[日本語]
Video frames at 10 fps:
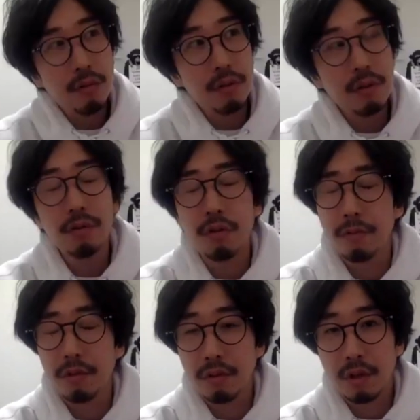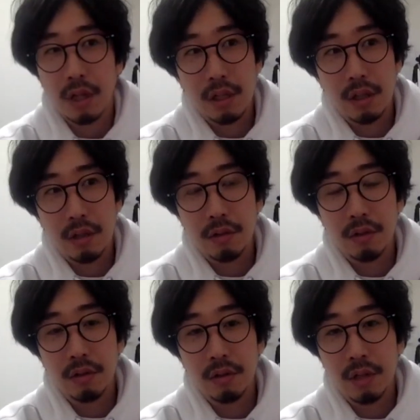お仕事もされてる
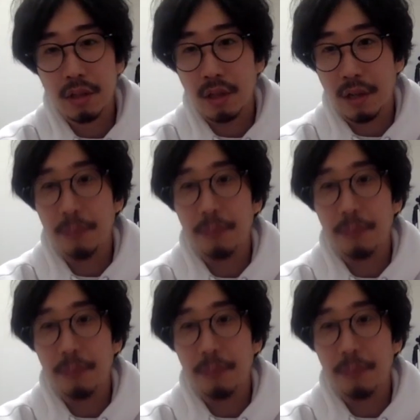んですか